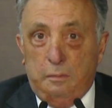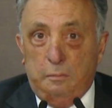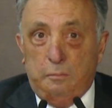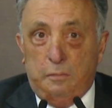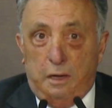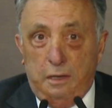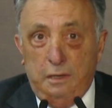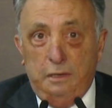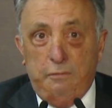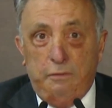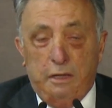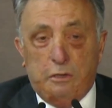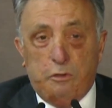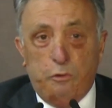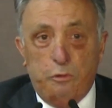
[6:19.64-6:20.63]
mali
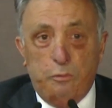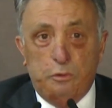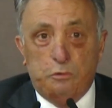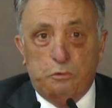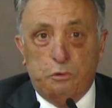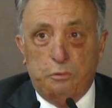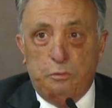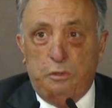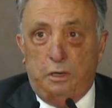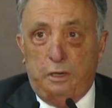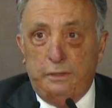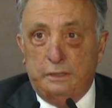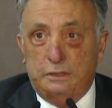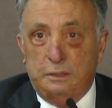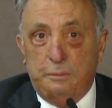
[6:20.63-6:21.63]
ve ekonomik durumu
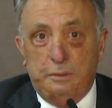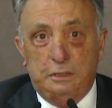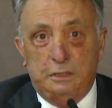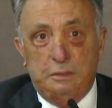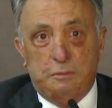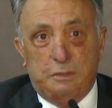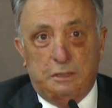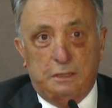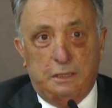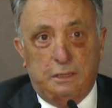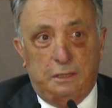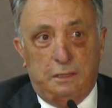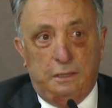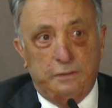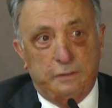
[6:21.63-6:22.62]
anlatabildiğim kadar
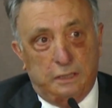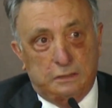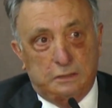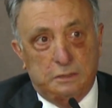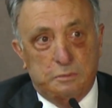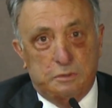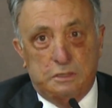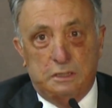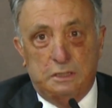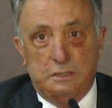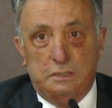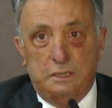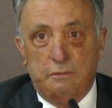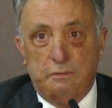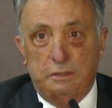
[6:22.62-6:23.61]
anlattım
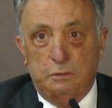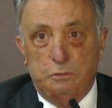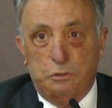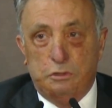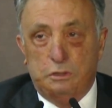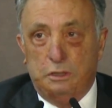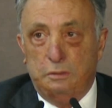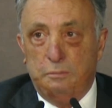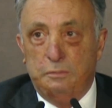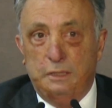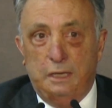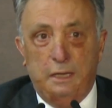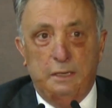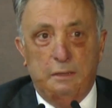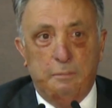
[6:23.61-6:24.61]
size sevgili dostlarım.
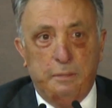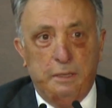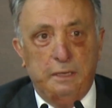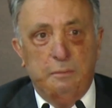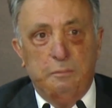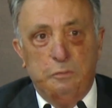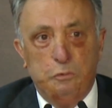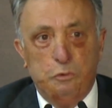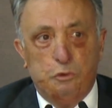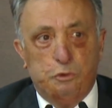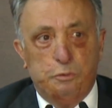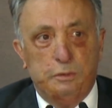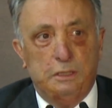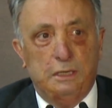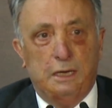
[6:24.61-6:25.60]
Yani benim
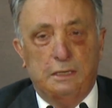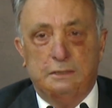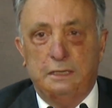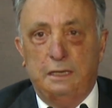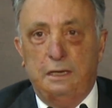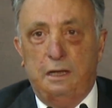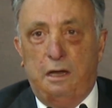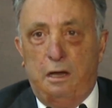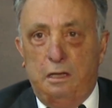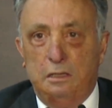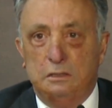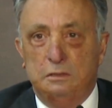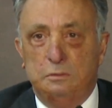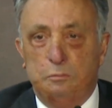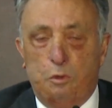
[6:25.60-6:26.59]
3 milyar TL
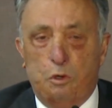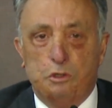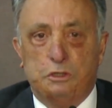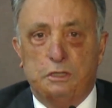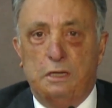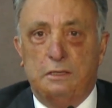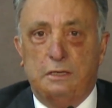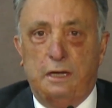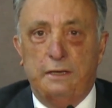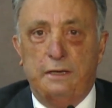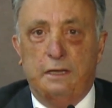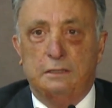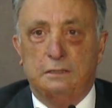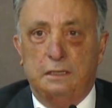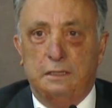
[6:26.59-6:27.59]
aldığım borçtan
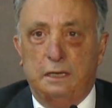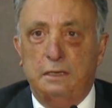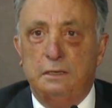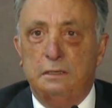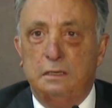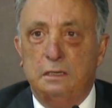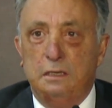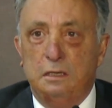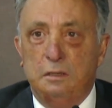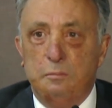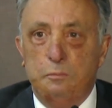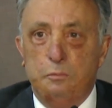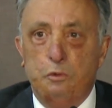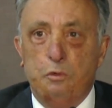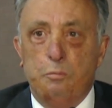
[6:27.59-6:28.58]
kaynaklanan
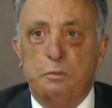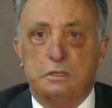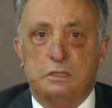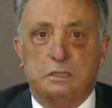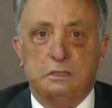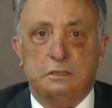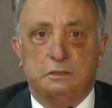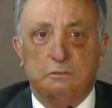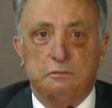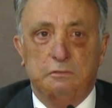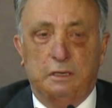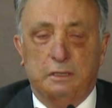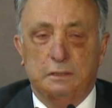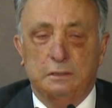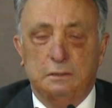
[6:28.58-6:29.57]
büyük bir
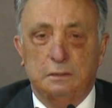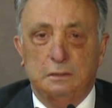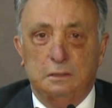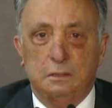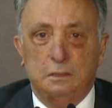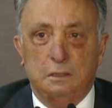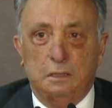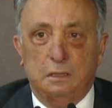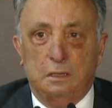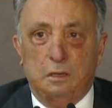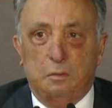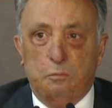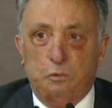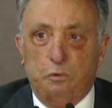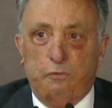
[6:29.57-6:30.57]
sıkıntım var.
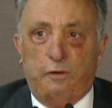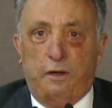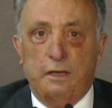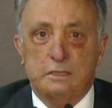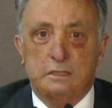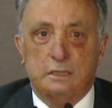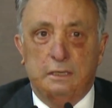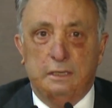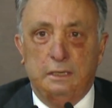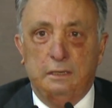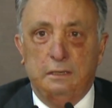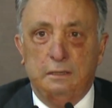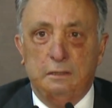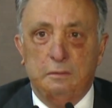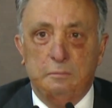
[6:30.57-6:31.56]
Bu
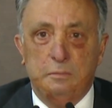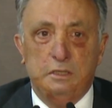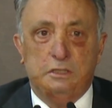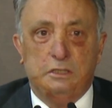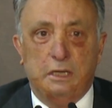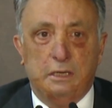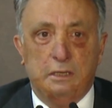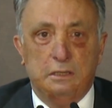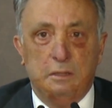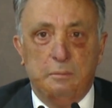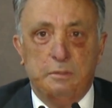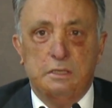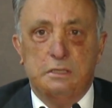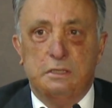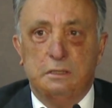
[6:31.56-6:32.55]
faizleri bir
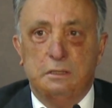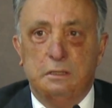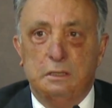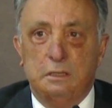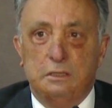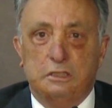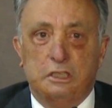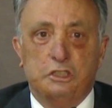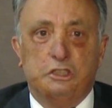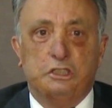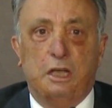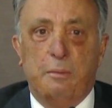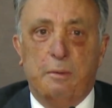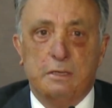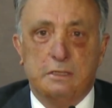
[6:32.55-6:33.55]
şekilde biz
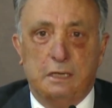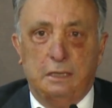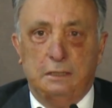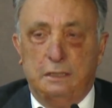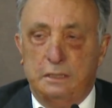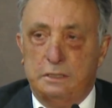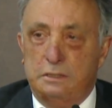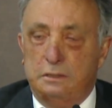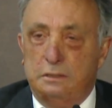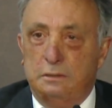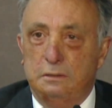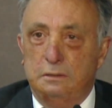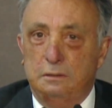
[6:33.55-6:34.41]
taşıyamaz haldeyiz.